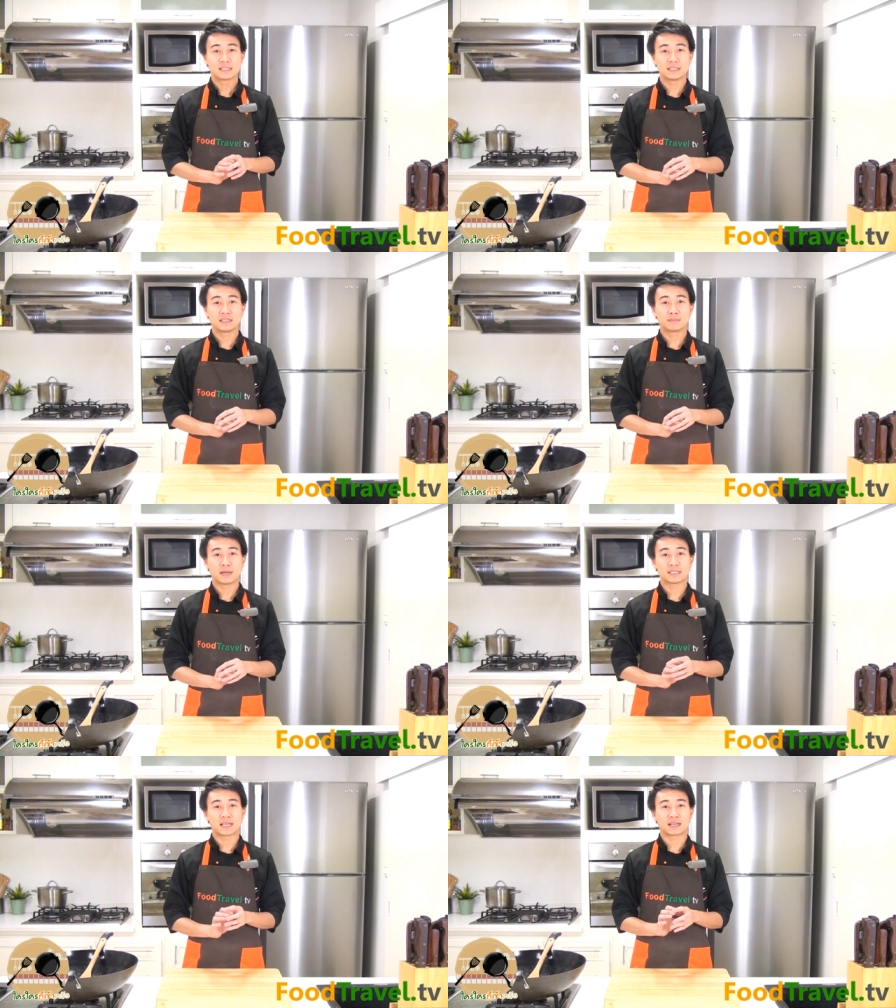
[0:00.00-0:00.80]
ซึ่ง
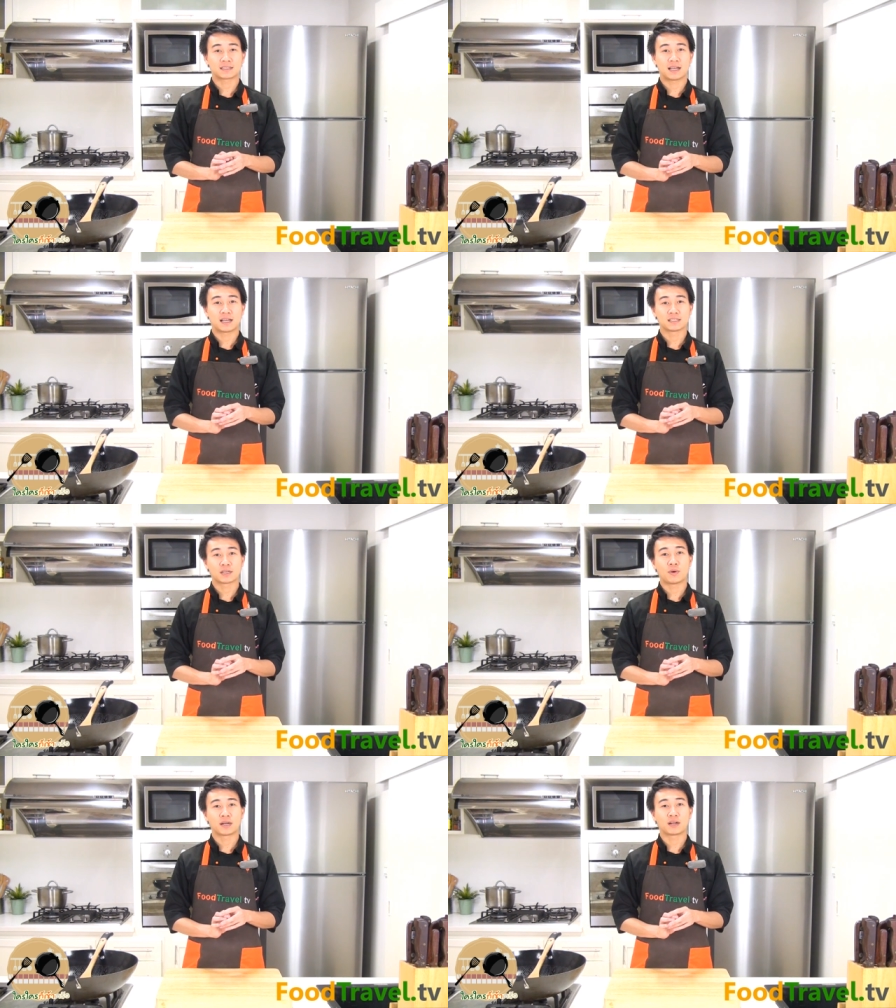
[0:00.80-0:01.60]
มาจากทาง
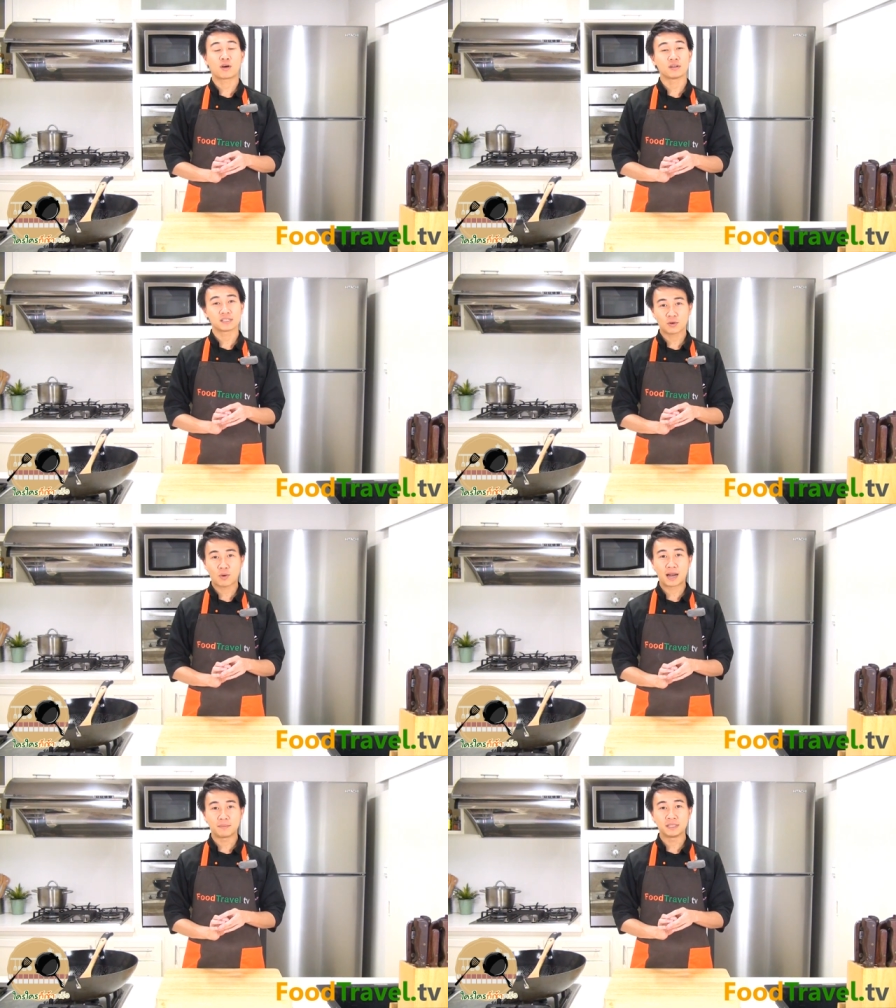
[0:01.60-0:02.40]
จังหวัดนครส
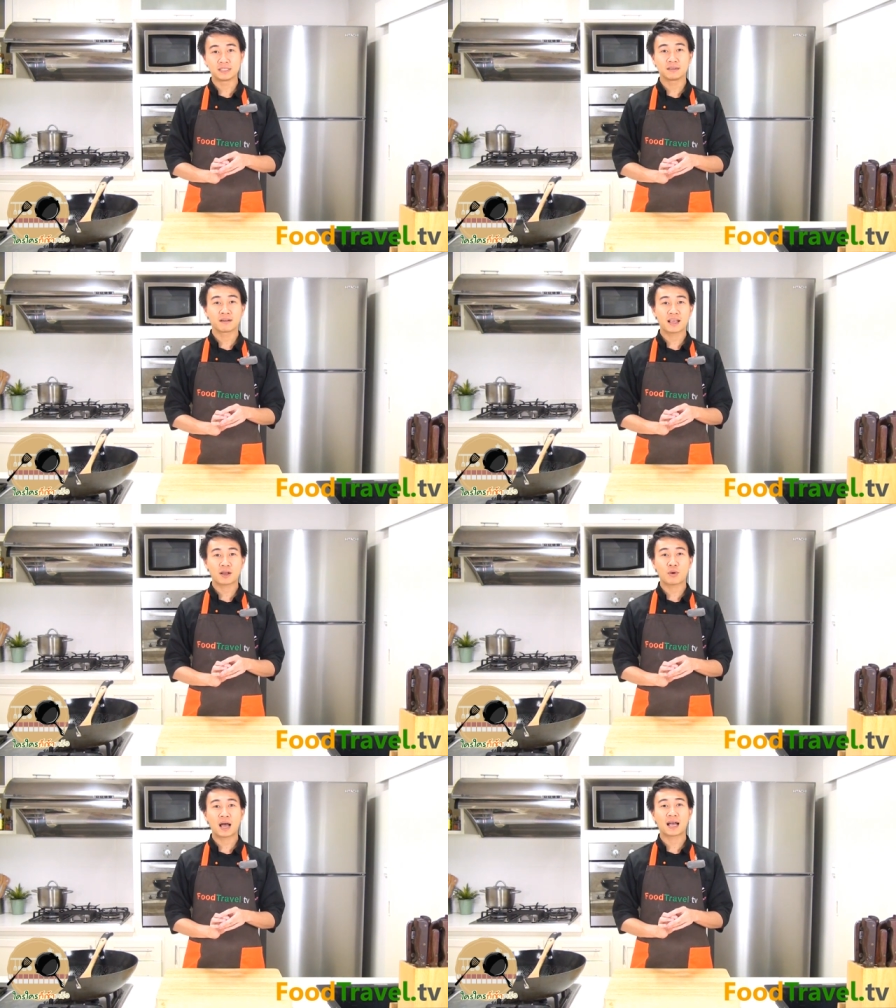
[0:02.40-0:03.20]
วรรค์มีชื่อเรี
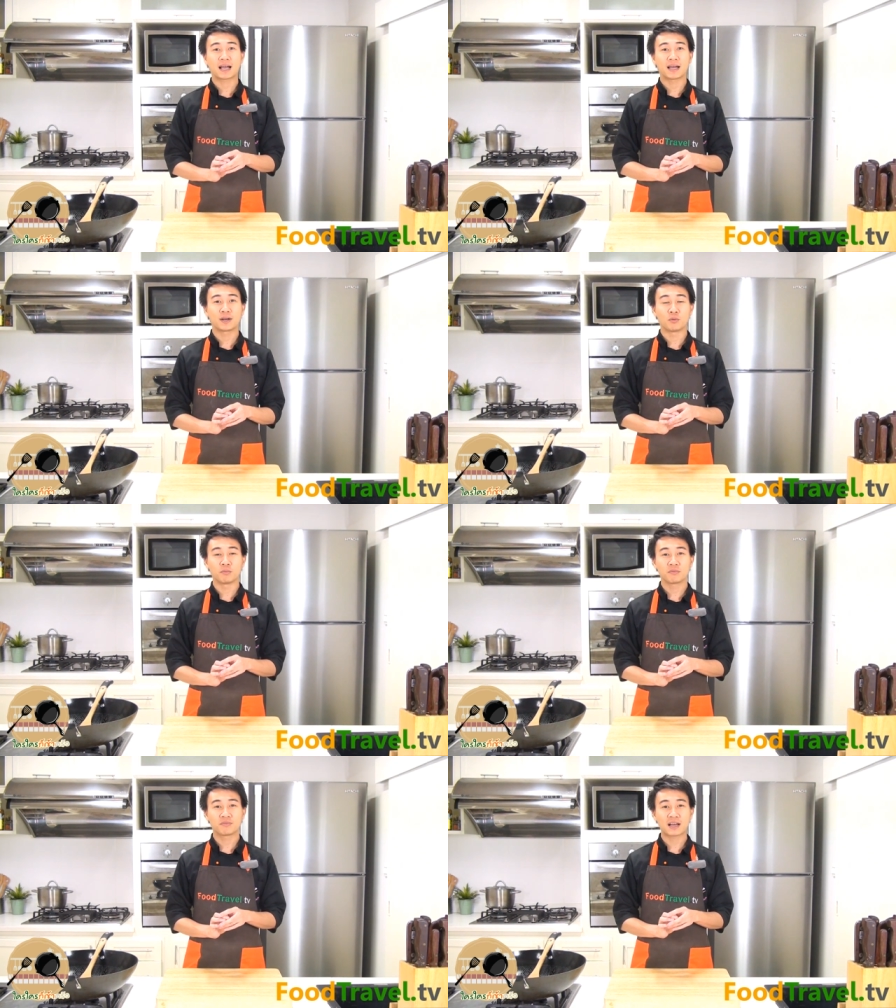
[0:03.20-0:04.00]
ยกว่าขน
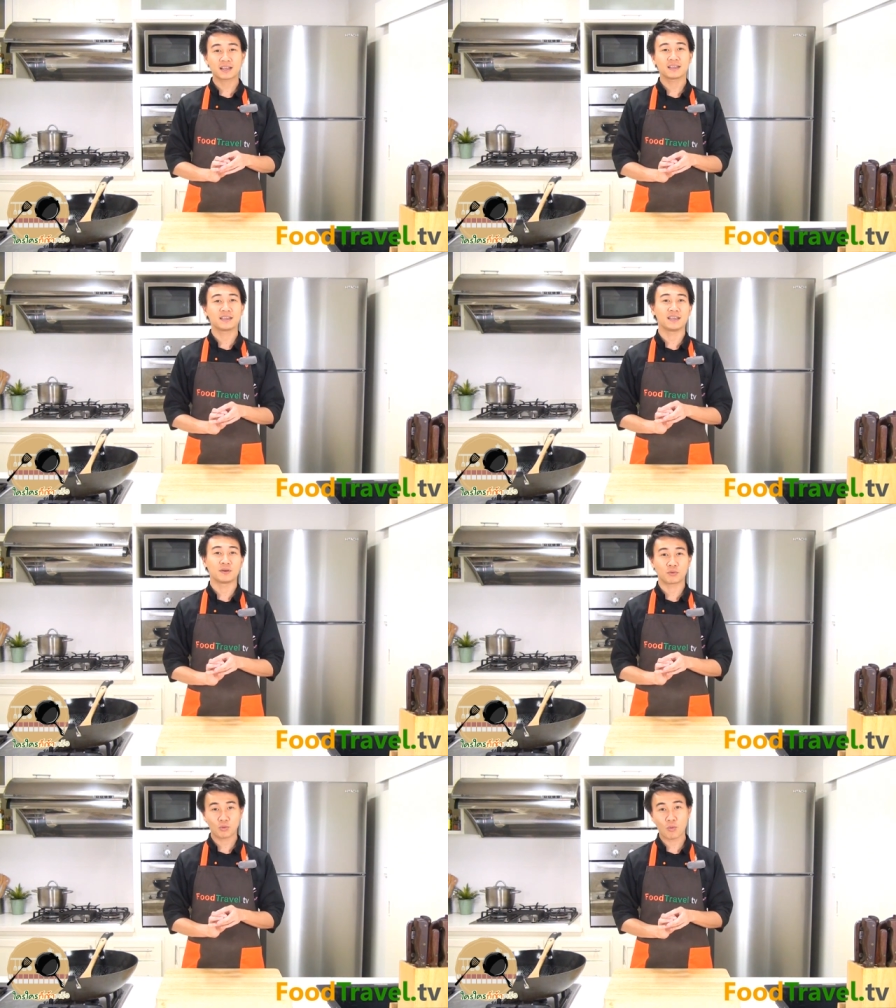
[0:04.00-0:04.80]
มฟักเขี
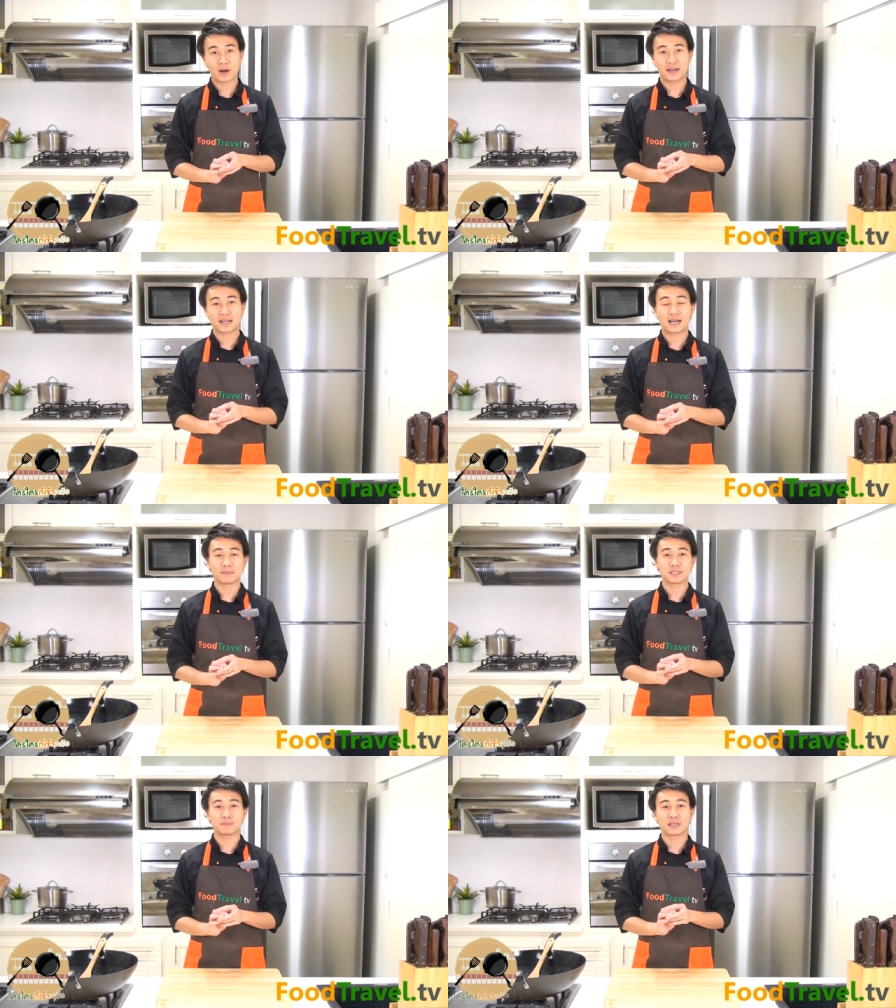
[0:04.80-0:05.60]
ยวกวนนะค
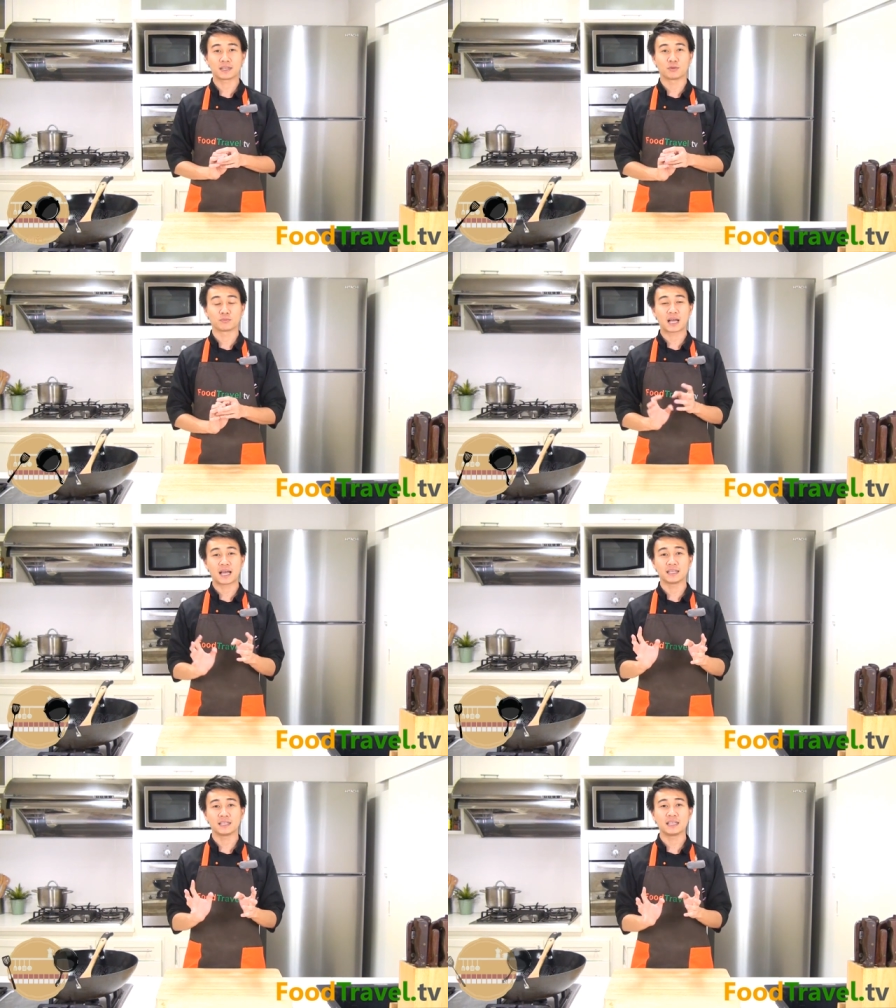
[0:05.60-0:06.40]
รับซึ่งเป็นขนมไท
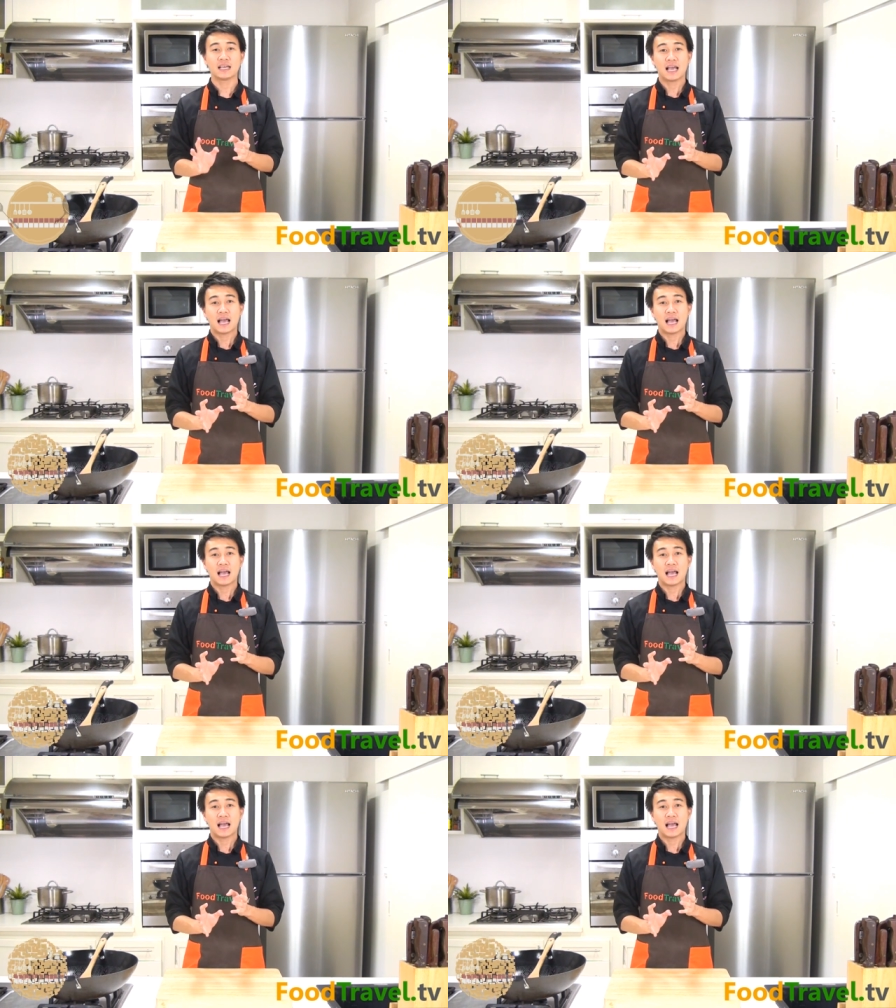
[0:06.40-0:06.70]
ยที่